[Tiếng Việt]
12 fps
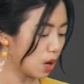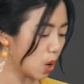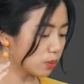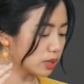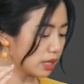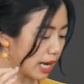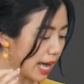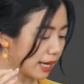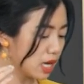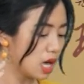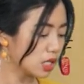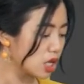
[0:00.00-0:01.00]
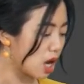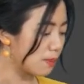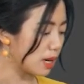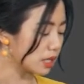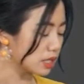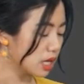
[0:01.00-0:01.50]
ung thư gan cho
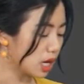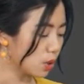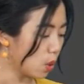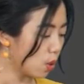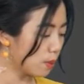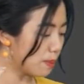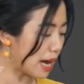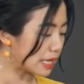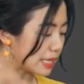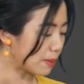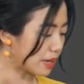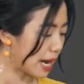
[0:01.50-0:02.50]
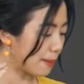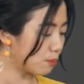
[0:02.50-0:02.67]
bệnh nhân uống 300 g